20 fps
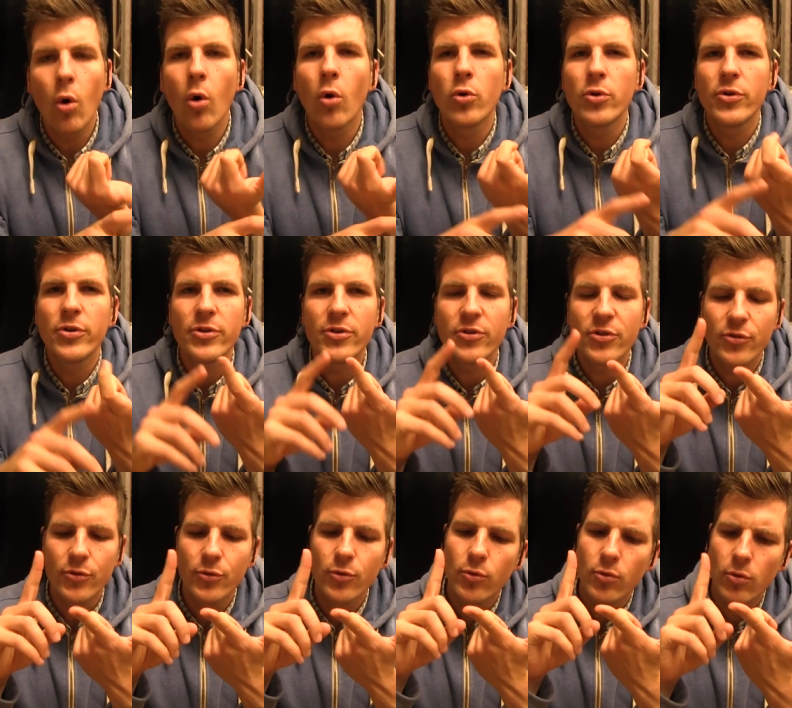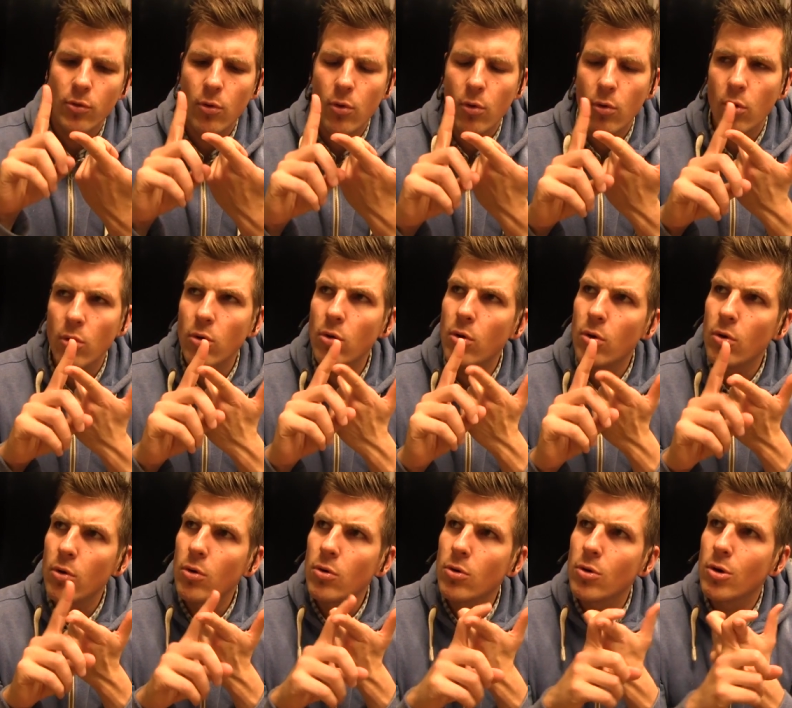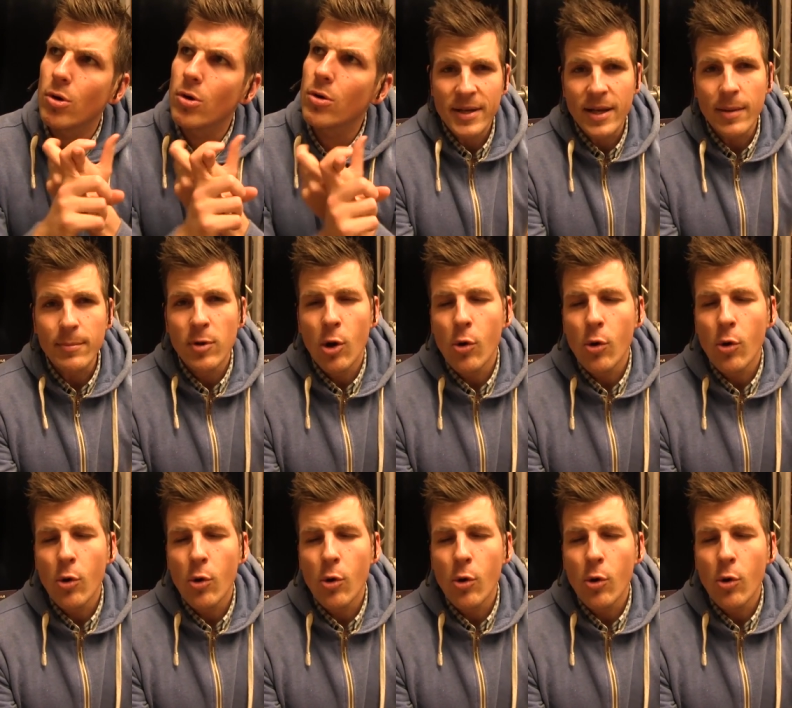Und Madame